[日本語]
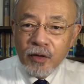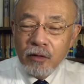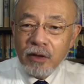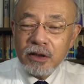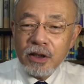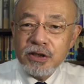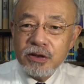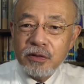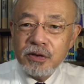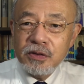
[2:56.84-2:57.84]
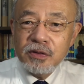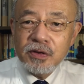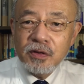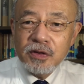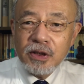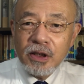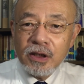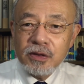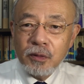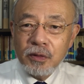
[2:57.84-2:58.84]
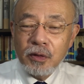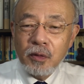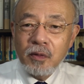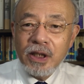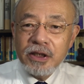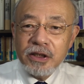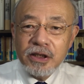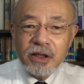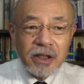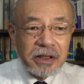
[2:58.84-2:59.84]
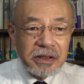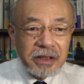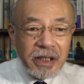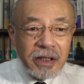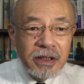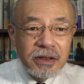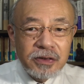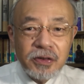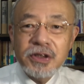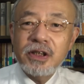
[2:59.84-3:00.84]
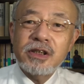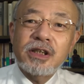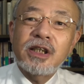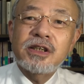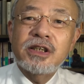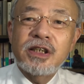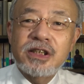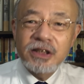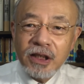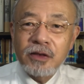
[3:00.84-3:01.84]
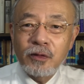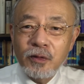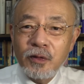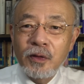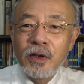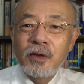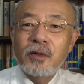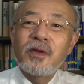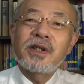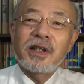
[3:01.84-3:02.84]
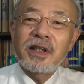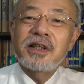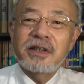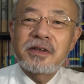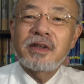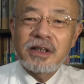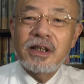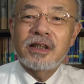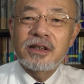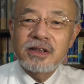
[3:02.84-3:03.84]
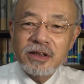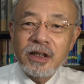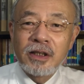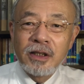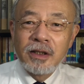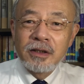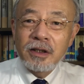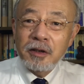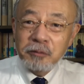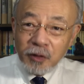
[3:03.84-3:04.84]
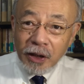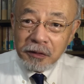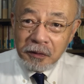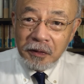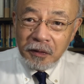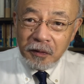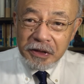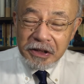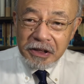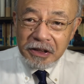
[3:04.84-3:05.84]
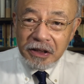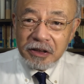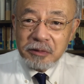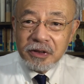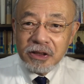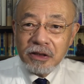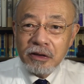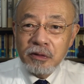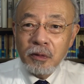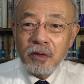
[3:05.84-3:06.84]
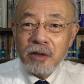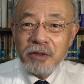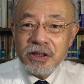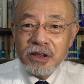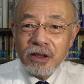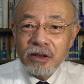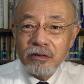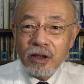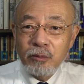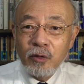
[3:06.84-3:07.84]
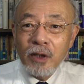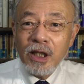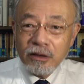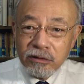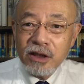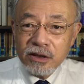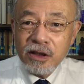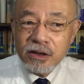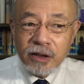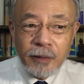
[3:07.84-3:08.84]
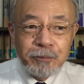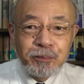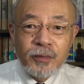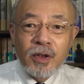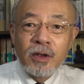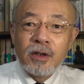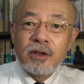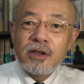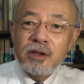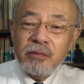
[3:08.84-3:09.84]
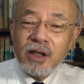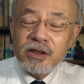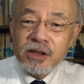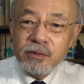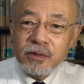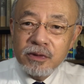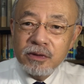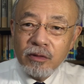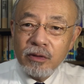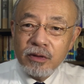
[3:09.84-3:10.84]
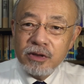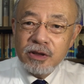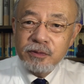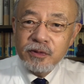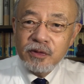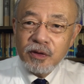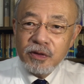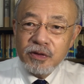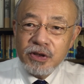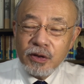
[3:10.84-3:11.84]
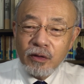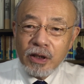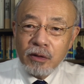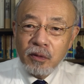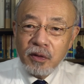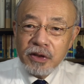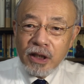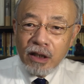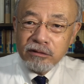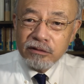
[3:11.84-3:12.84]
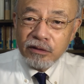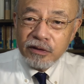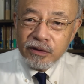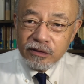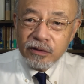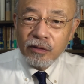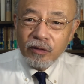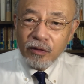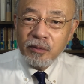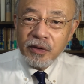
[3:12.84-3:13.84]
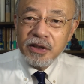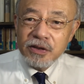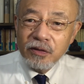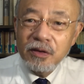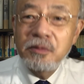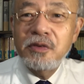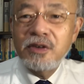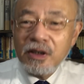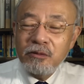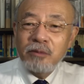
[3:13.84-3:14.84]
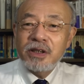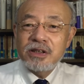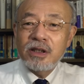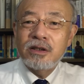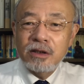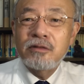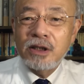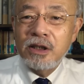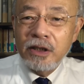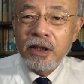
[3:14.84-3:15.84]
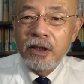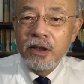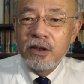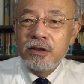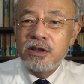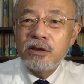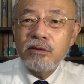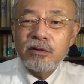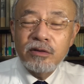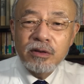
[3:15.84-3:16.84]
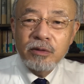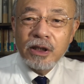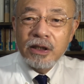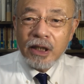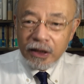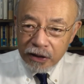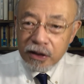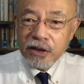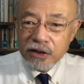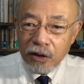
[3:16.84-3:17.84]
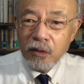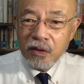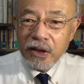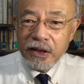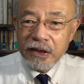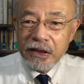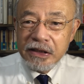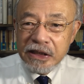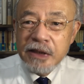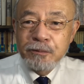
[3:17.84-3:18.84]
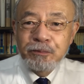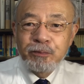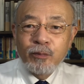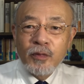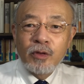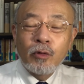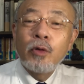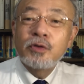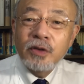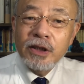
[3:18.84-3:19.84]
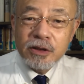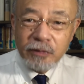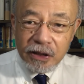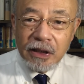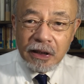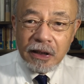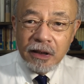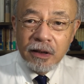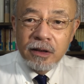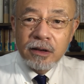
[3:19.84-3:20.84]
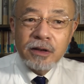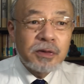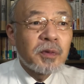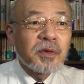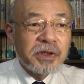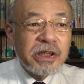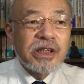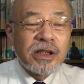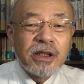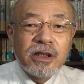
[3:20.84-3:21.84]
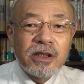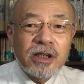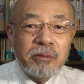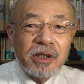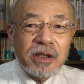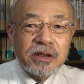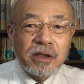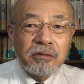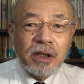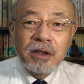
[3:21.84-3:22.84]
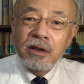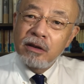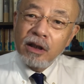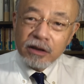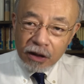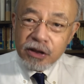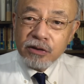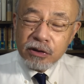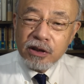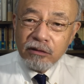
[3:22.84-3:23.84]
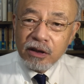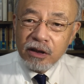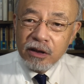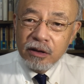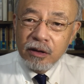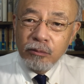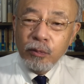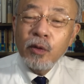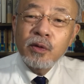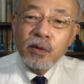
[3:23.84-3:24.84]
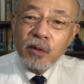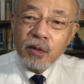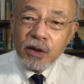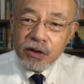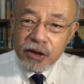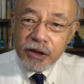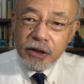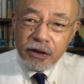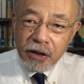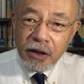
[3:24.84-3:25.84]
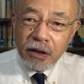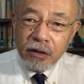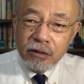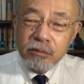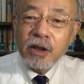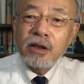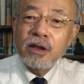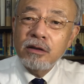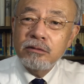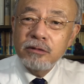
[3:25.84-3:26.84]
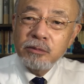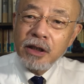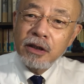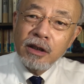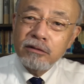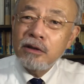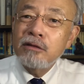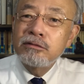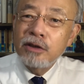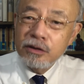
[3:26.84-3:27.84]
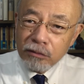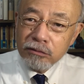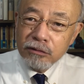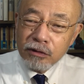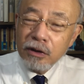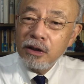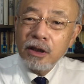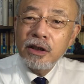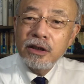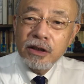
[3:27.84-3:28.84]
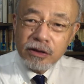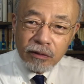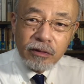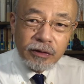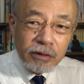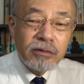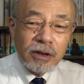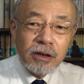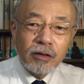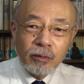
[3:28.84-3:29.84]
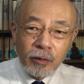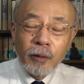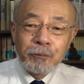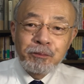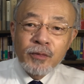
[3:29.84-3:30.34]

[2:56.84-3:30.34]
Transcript: 私という存在がそこで終わりになって、そして再生ないと、こう考えてるわけなんですね。だからもうあのお聞きになってる皆さんはどこが間違ってるかもう分かるはずですね。今自分の自分という自己がここにあるという思いそのものがもう間違ってるわけで、自己というものはないんですね、本来的に。五運の集まりだから。だからそこに山鹿さんは形としてはね、煩悩を断ち切って生まれだ生まれなくなるんでしょ、それならいいでしょと言うんだけども、